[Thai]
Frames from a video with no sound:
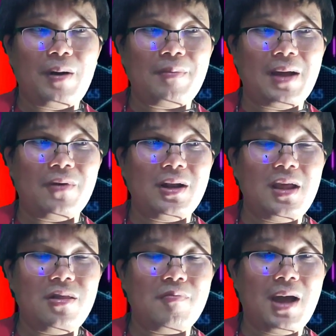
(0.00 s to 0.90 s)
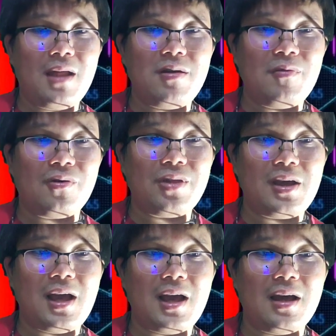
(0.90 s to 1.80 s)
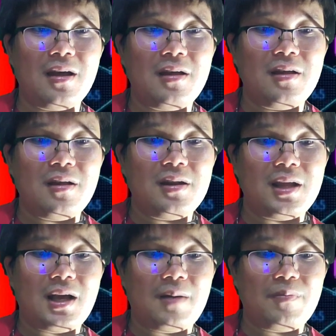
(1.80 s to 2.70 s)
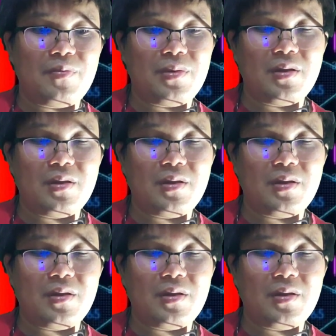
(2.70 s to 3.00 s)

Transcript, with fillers: ประมาณวันที่สิบห้าสิบหกสิงหานะครับ